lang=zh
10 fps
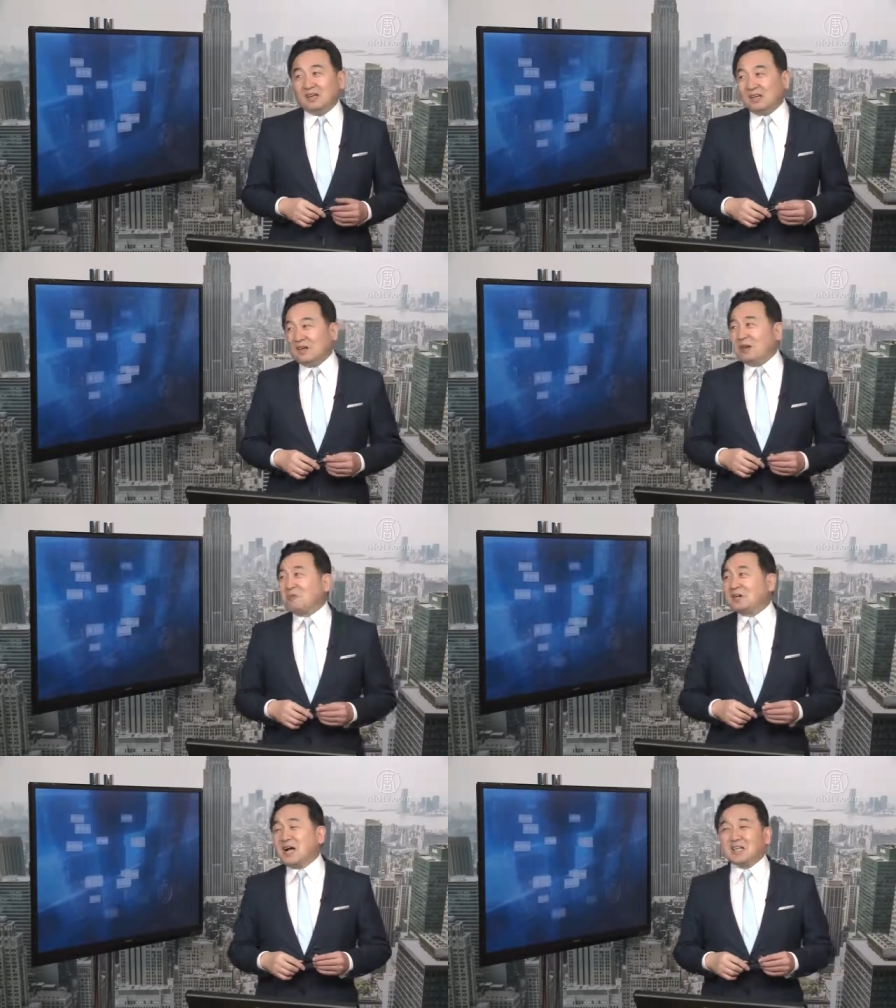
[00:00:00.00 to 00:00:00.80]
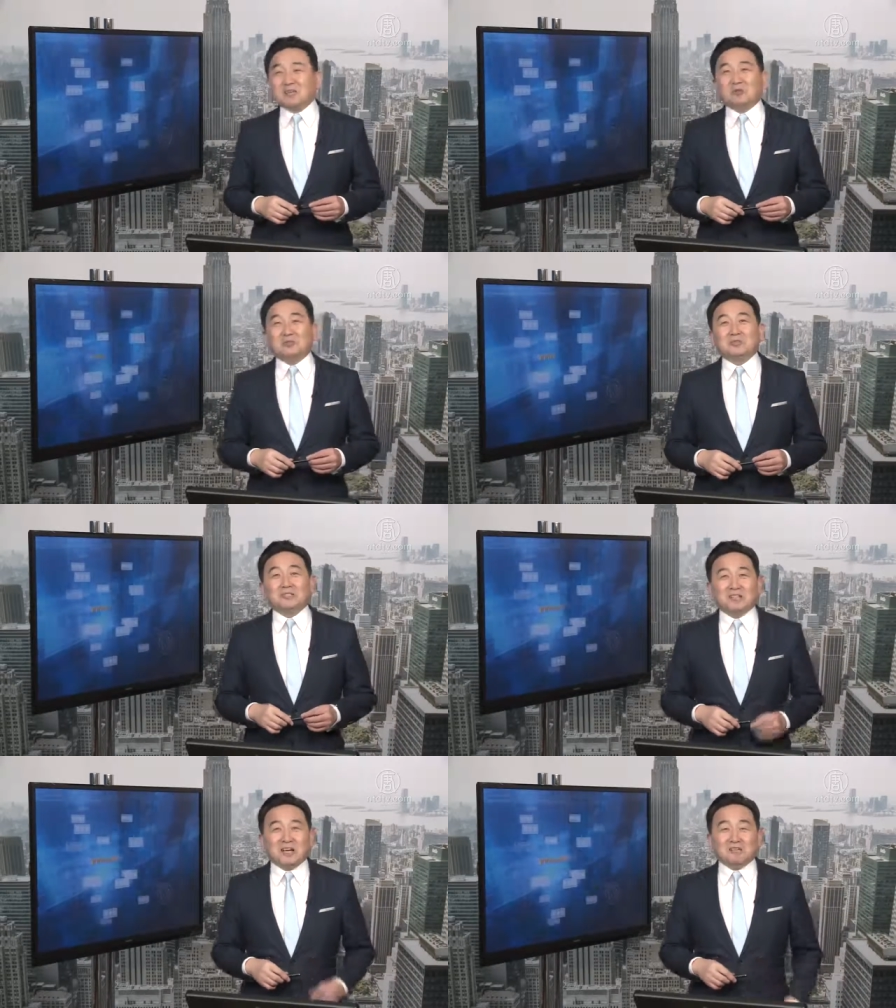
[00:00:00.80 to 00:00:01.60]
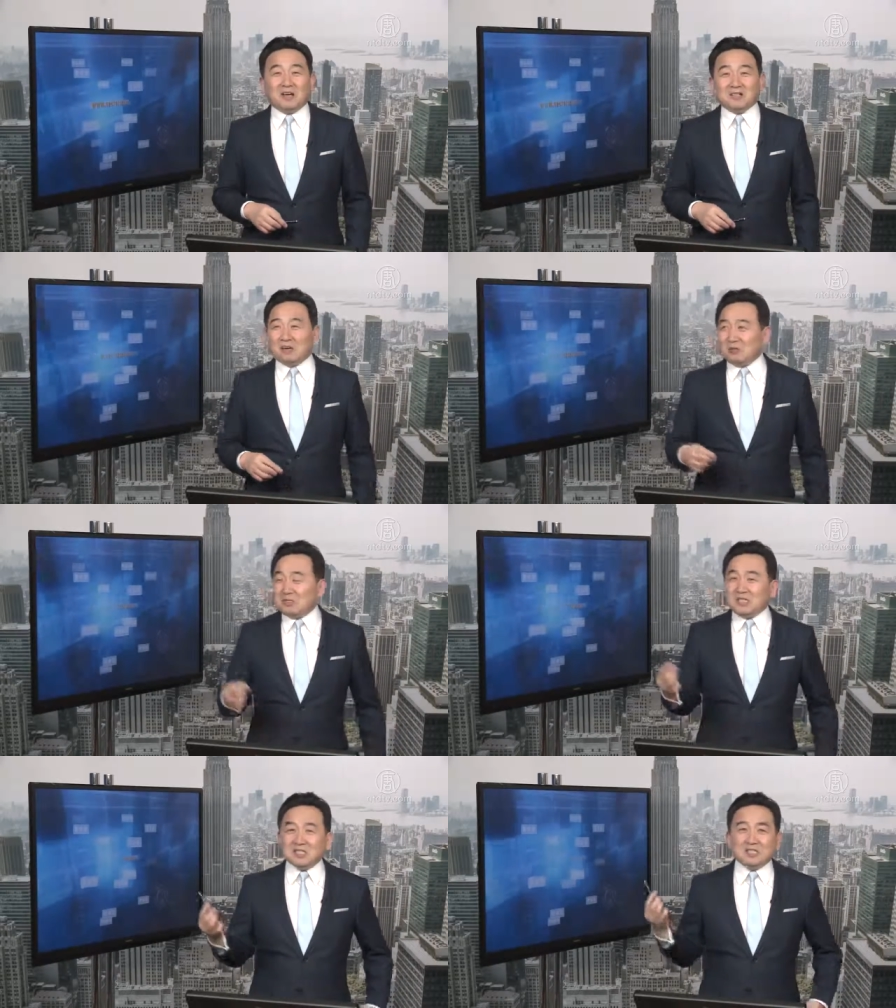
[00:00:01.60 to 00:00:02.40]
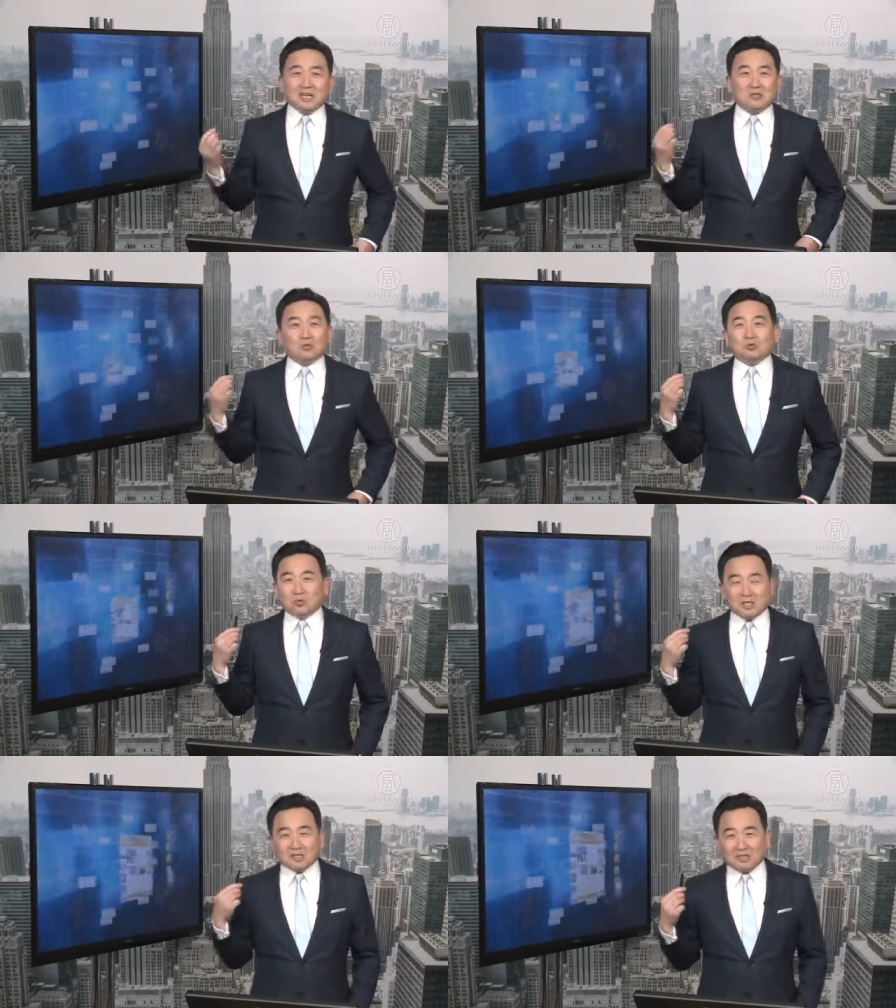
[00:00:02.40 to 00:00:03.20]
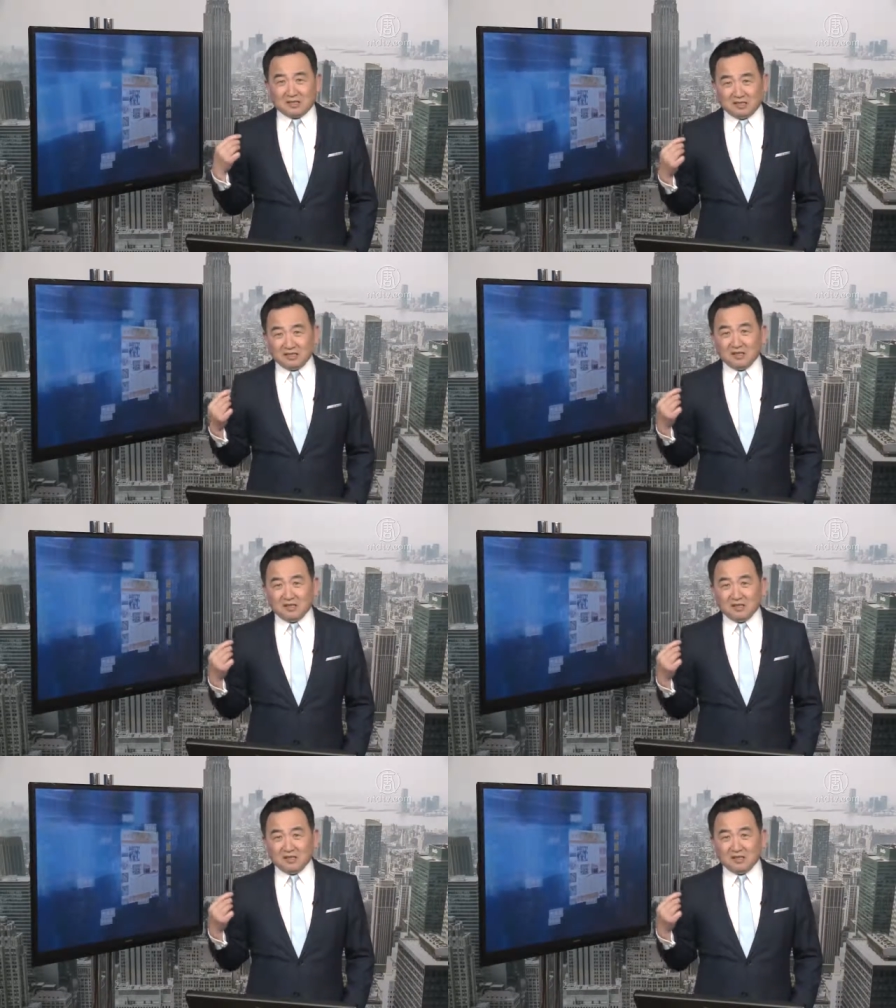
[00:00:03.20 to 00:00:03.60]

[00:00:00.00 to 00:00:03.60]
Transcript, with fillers: 后来我看这个，我就开个玩笑，我说今天主政的人、